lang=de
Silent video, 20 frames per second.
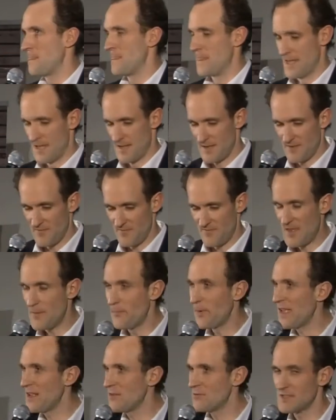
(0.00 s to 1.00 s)
Ja, wir
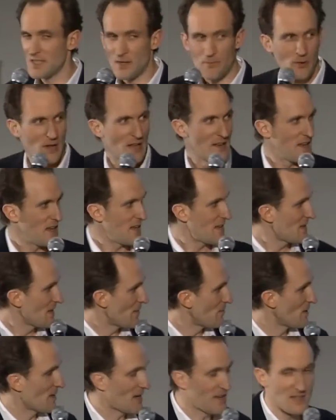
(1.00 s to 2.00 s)
bringen unseren Planeten
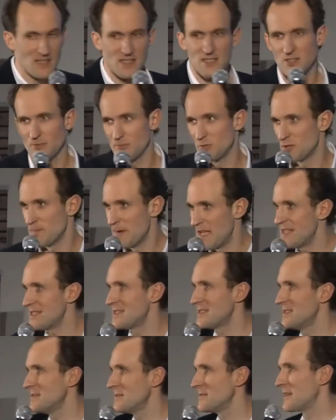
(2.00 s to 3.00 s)
ja bekanntlich zum
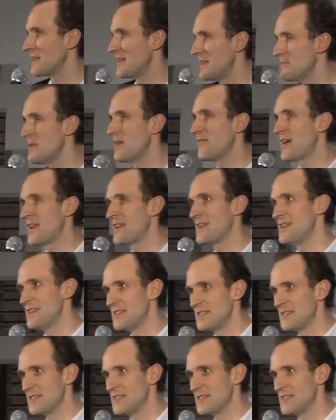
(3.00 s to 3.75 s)
Schmelzen und Klimawandel